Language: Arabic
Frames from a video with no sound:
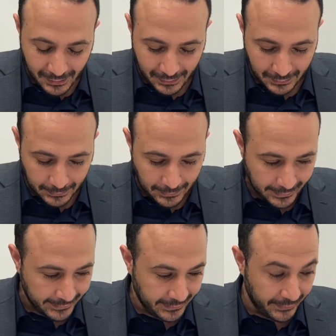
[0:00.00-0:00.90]
آه،
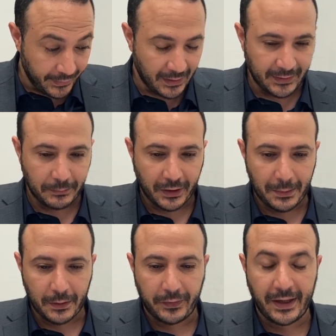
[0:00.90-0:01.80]
اكيد عندنا اكثر من
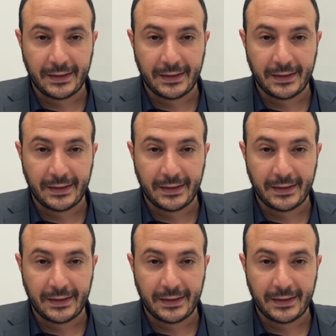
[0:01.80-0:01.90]
خبر في غايه